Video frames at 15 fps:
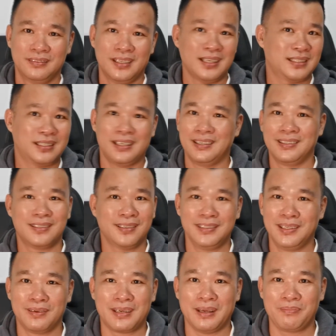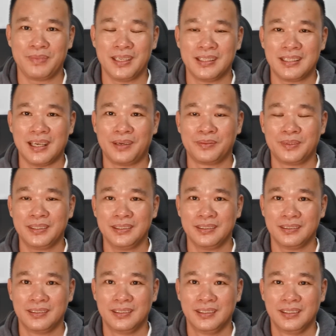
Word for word: thật sự có nhiều cặp vợ chồng đó